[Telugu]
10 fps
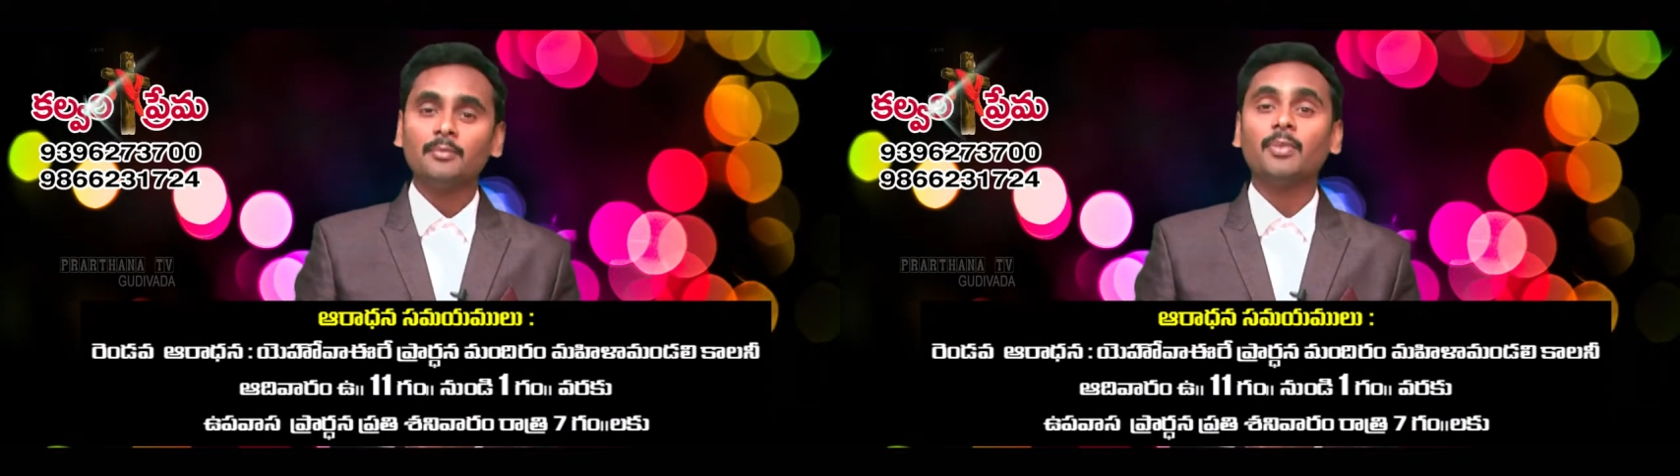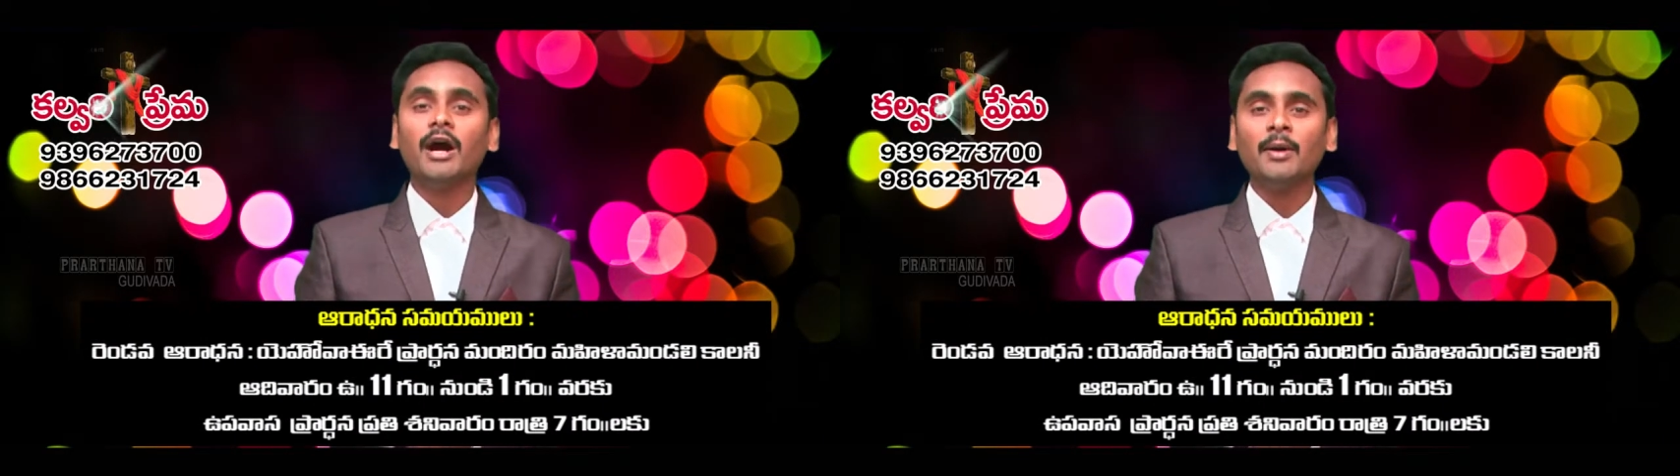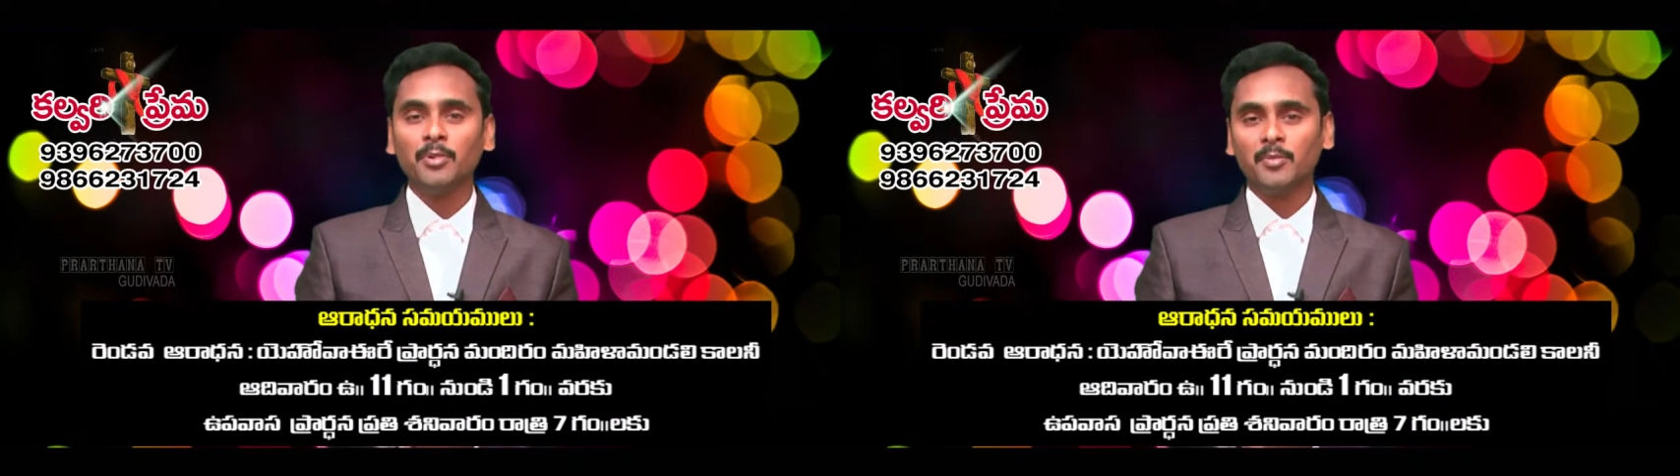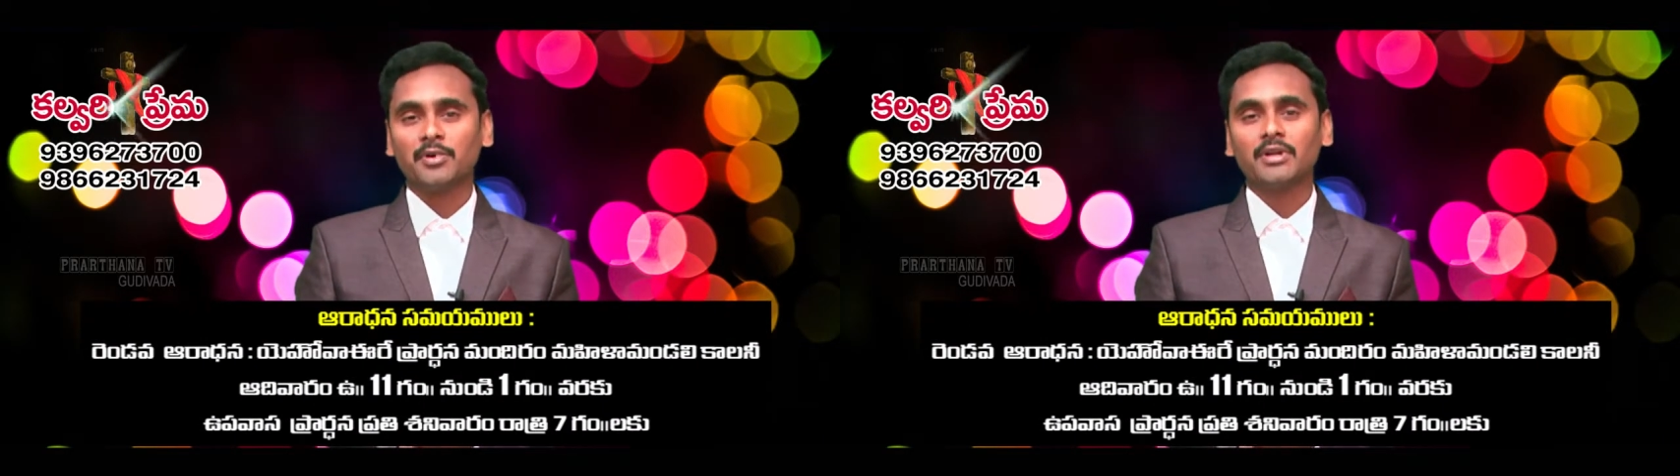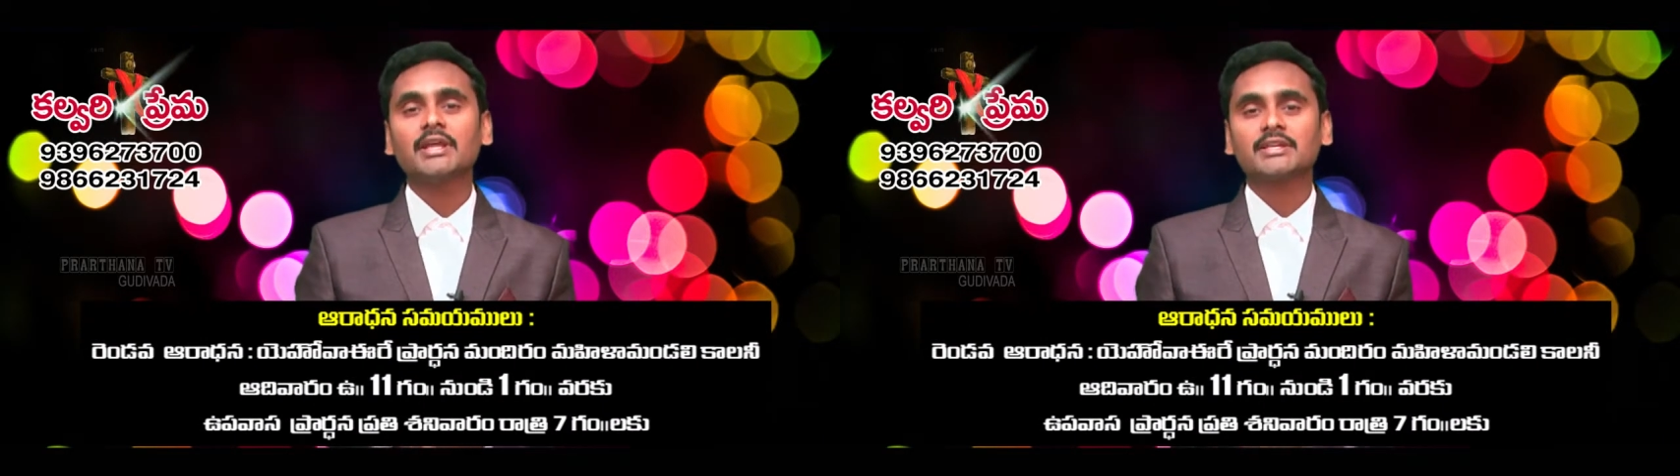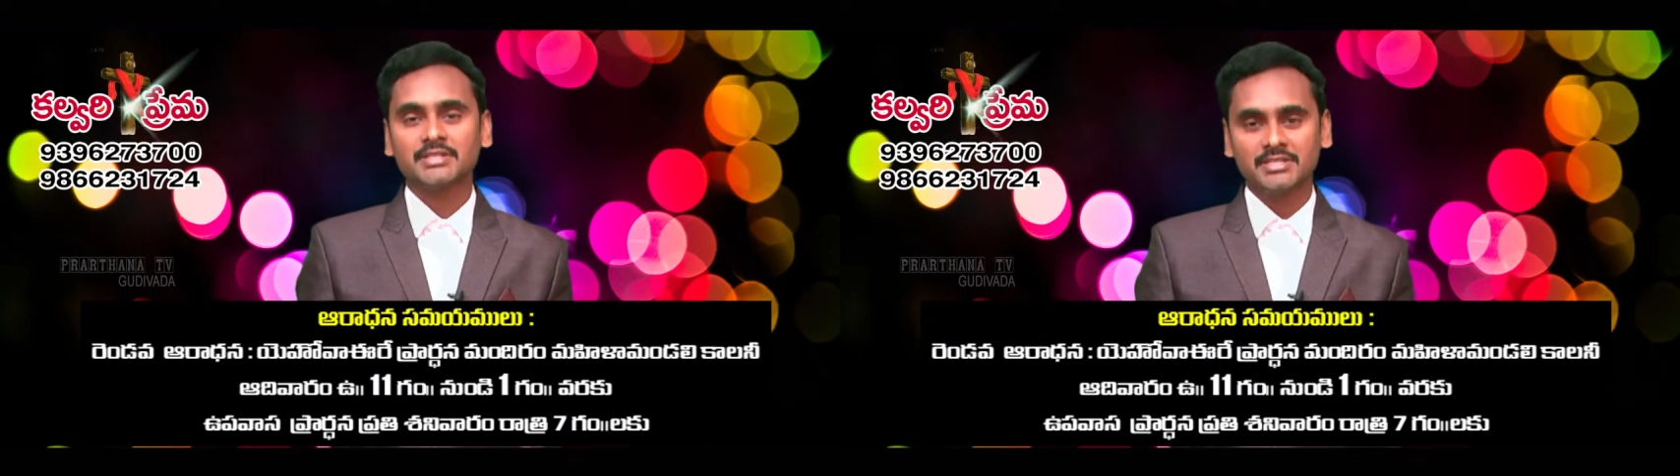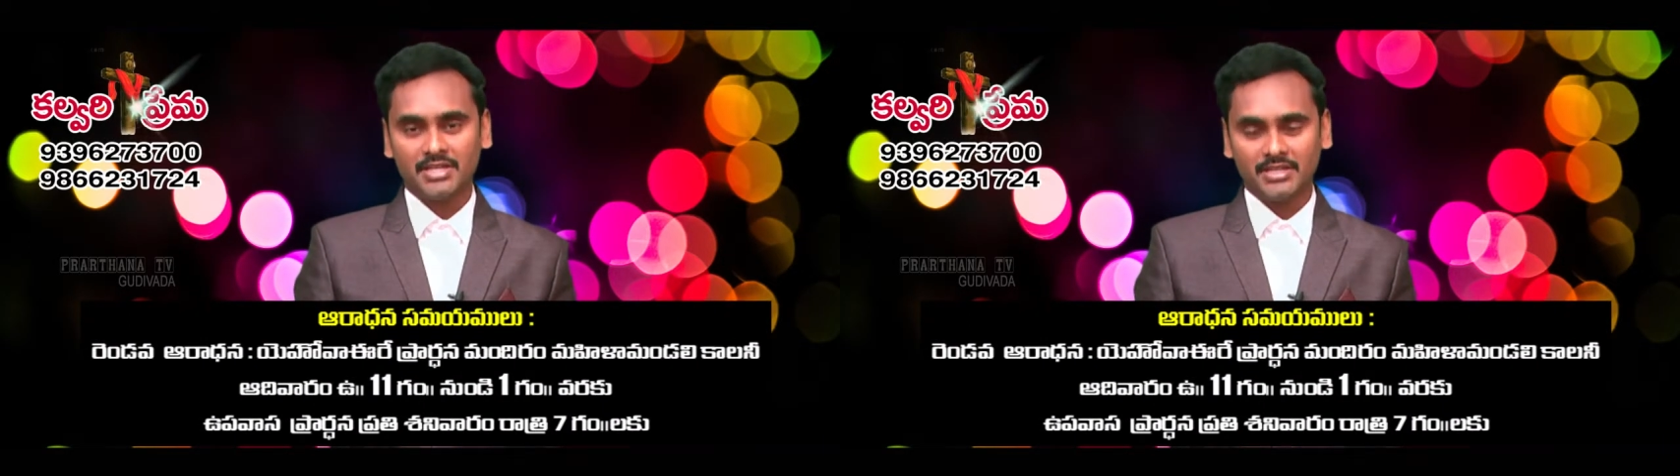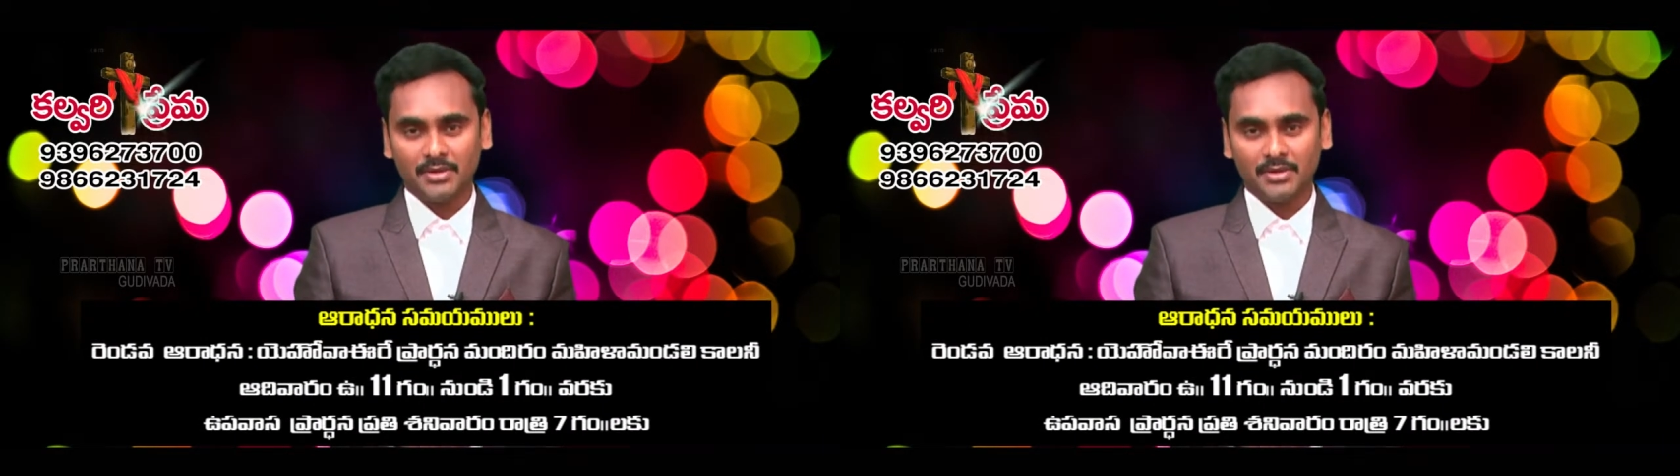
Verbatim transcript: పాపము నుండి రక్షించే